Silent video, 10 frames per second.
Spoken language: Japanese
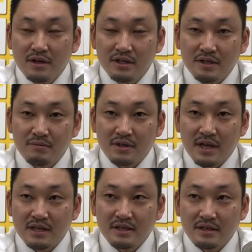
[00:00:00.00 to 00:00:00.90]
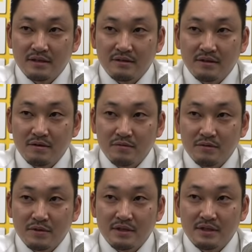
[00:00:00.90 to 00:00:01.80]
チームに馴染んでるとは思
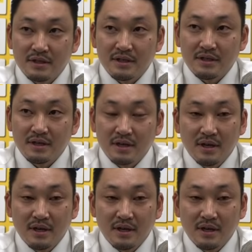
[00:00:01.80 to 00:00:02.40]
いますし